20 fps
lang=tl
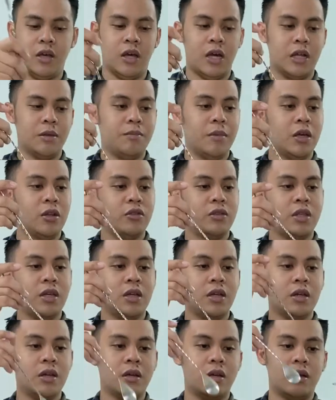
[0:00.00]
At meron
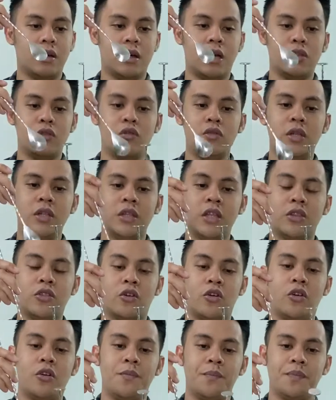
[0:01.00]
ding katulad
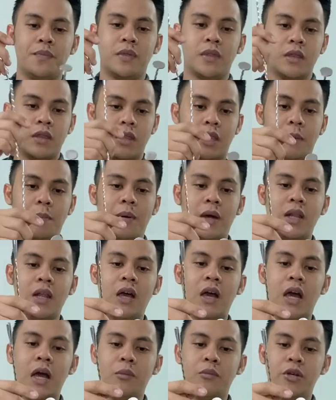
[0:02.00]
nito na parang
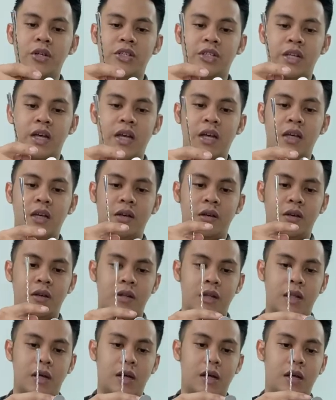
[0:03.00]
hammer siya
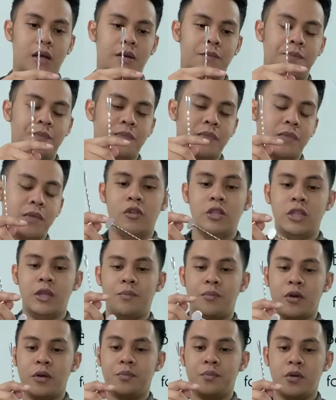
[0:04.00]
na
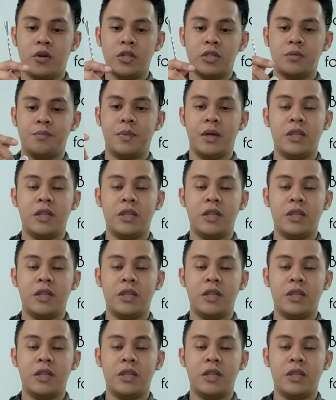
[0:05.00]
multi-purpose.